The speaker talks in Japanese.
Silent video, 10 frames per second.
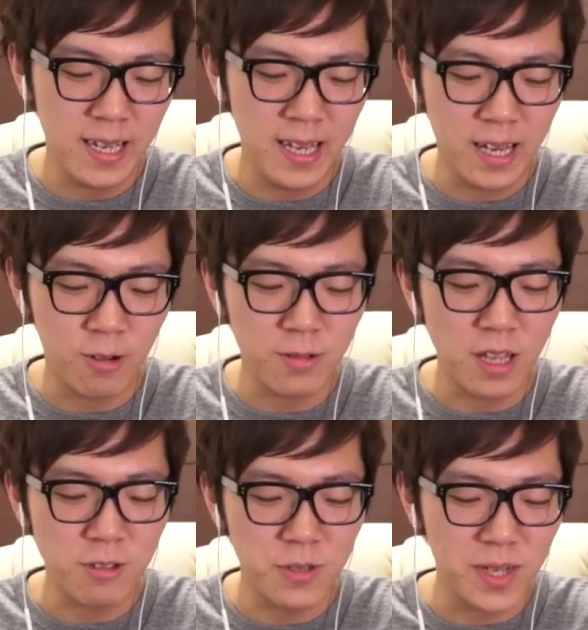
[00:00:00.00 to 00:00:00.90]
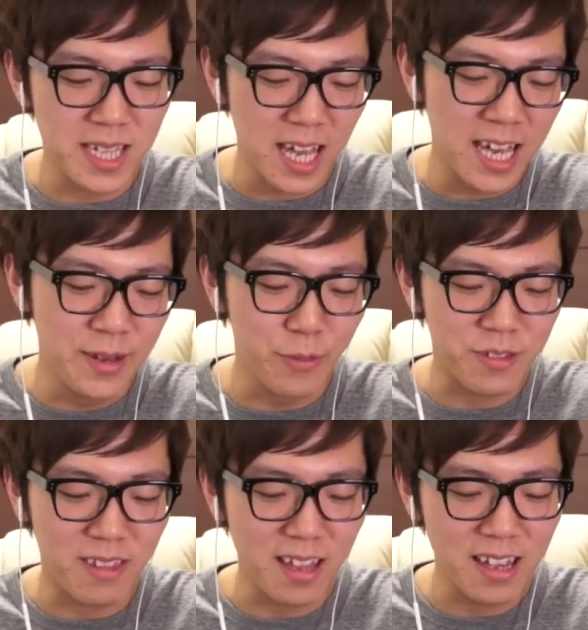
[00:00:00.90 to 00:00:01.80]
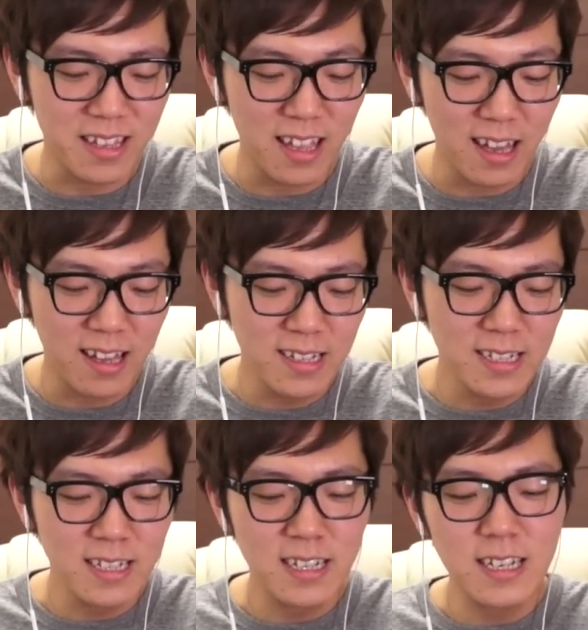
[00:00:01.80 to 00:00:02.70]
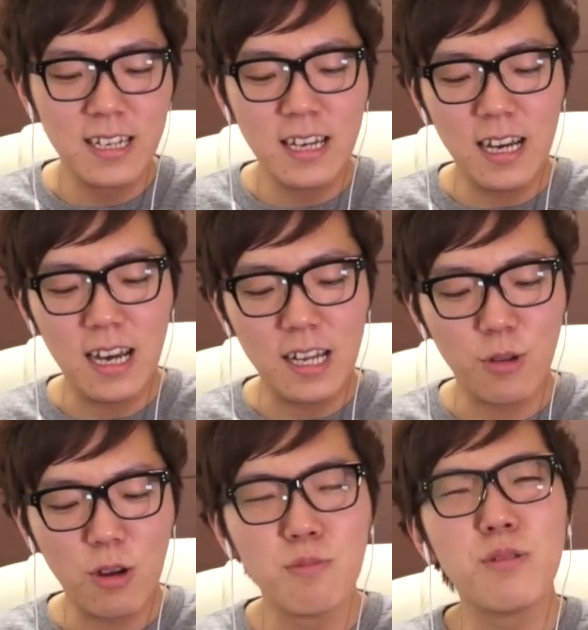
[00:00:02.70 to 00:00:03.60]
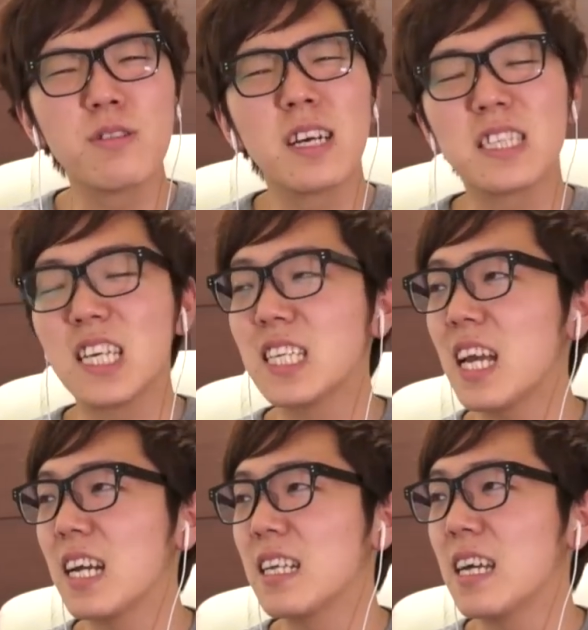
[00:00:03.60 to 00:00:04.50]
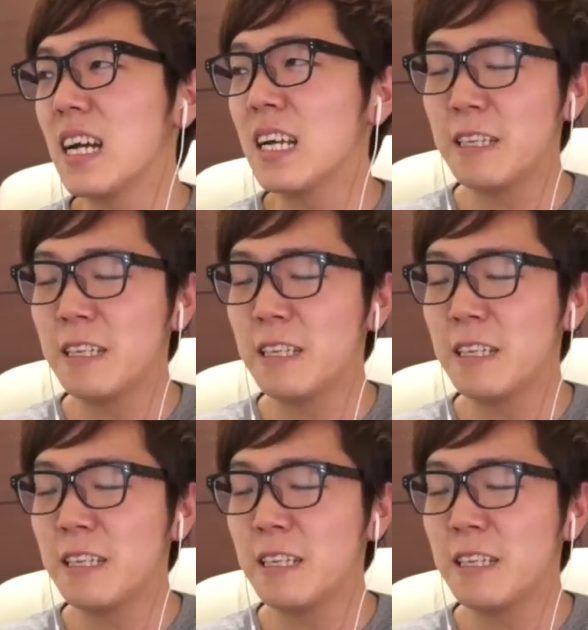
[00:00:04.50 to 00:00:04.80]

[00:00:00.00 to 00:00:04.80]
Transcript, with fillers: えー、コンティニューしませんもったいないんで。あ、ドラゴンボールガチャ引きたいからな。